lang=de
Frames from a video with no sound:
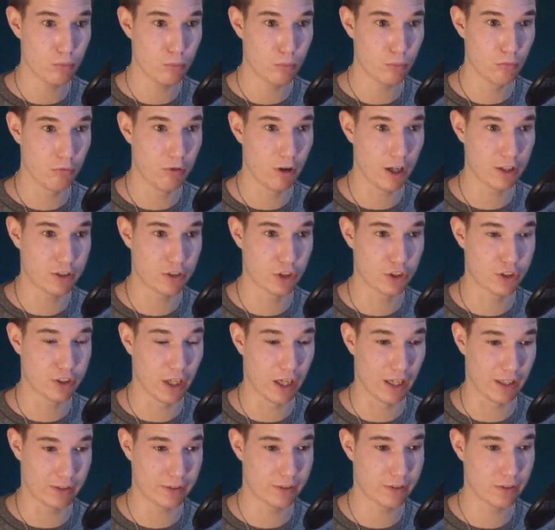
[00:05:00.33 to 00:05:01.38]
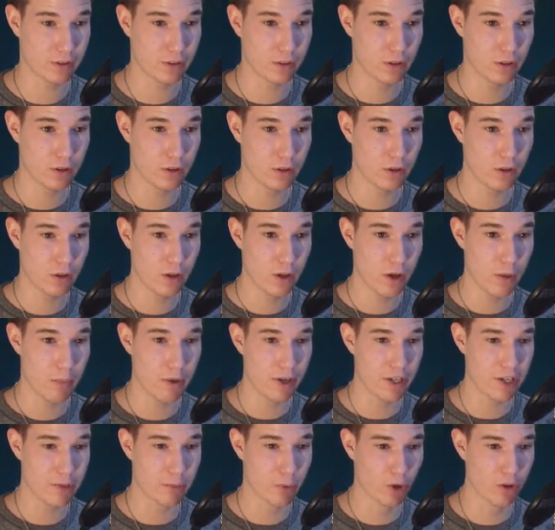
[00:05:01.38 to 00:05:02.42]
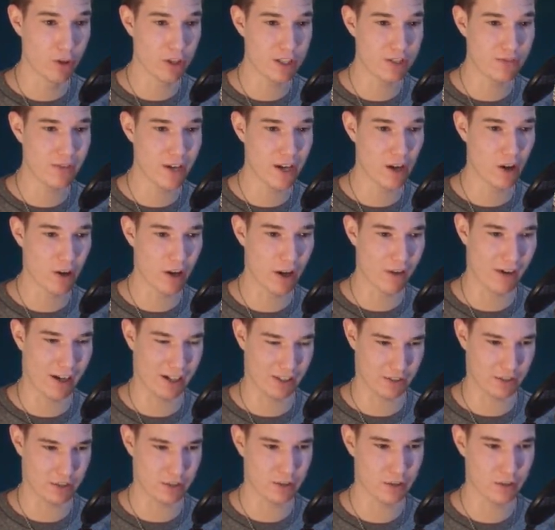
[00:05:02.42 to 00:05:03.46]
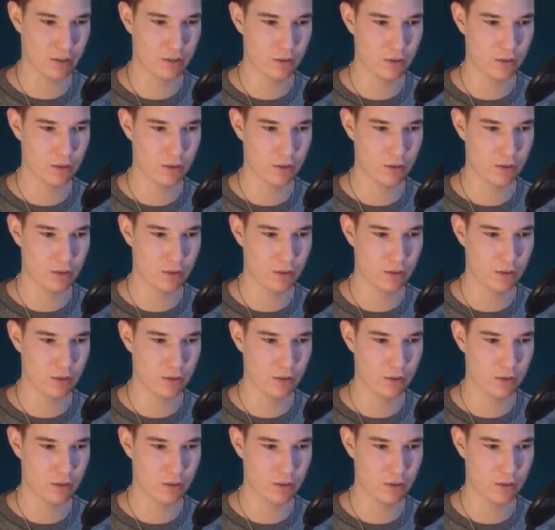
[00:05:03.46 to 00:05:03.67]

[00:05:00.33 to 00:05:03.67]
Was ist das? Bin ich im Hundezwinger oder was?